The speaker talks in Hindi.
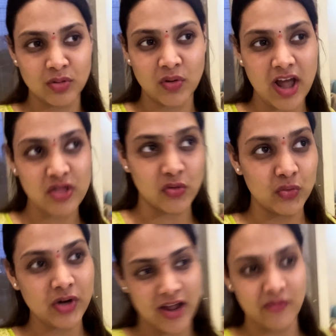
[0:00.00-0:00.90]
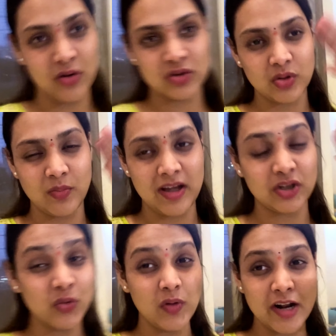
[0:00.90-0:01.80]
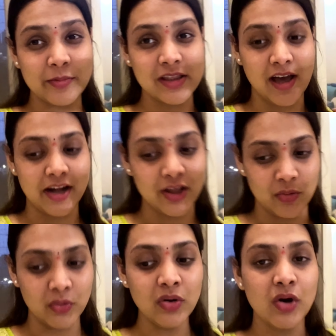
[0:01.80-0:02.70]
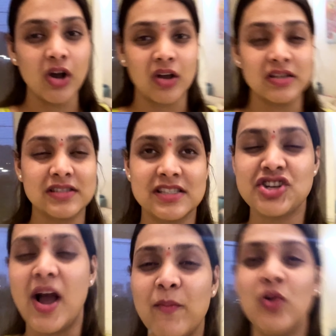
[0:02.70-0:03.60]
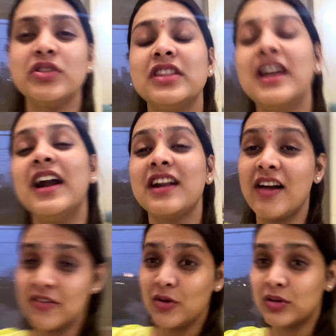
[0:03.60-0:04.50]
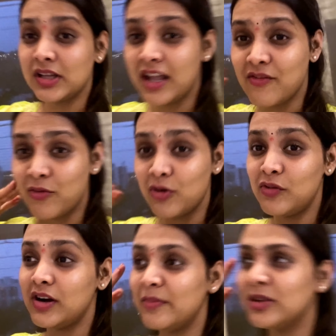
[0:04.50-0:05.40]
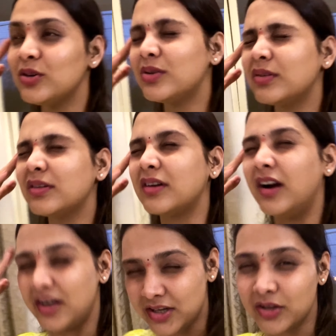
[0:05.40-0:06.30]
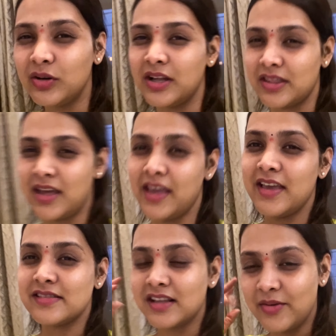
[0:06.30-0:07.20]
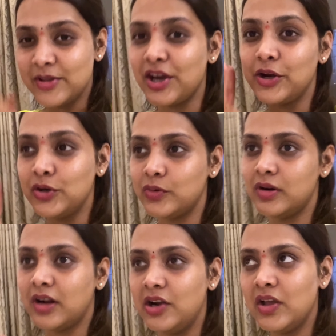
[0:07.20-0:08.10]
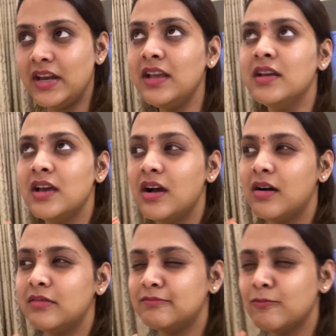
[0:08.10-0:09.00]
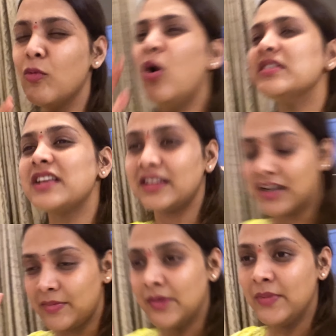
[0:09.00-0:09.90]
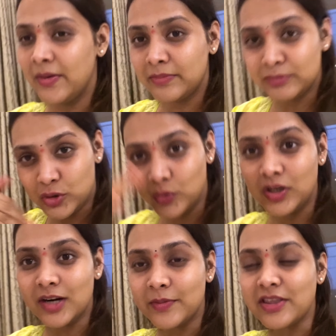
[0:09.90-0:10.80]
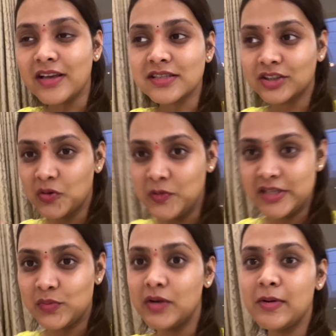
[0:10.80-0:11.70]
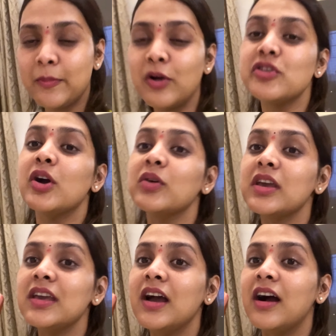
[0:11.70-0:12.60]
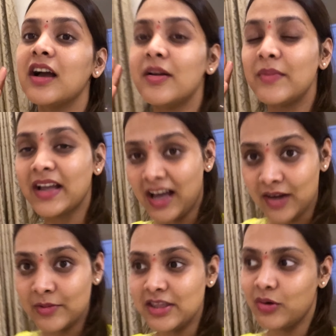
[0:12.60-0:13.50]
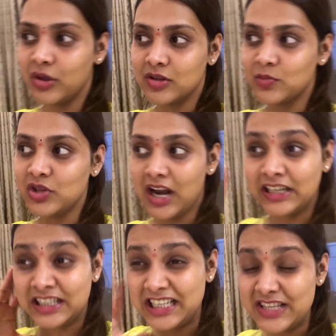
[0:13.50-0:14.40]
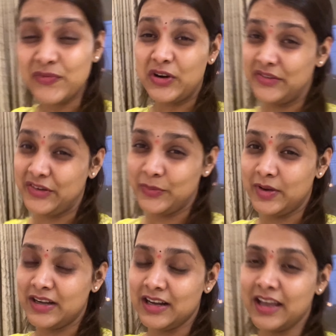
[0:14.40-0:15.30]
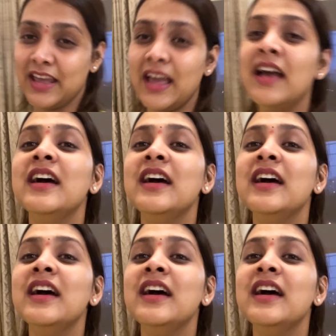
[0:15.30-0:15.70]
थोड़ा दूर है वो तो मैं टू व्हीलर पे जा रही हूँ बस तो शाम को इतना ट्रैफिक होता है कि फोर व्हीलर में तो घंटों लग जाएगी इसके लिए मैं जा रही हूँ टू व्हीलर घंटे यानी बहुत ज़्यादा टाइम मतलब मैं टू व्हीलर पर जा सकती हूँ बीस मिनट में पहुँच जाऊँगी अगर मैं कार में जाऊँगी तो मुझे एटलीस्ट फोर्टी फाइव मिनट लगेगा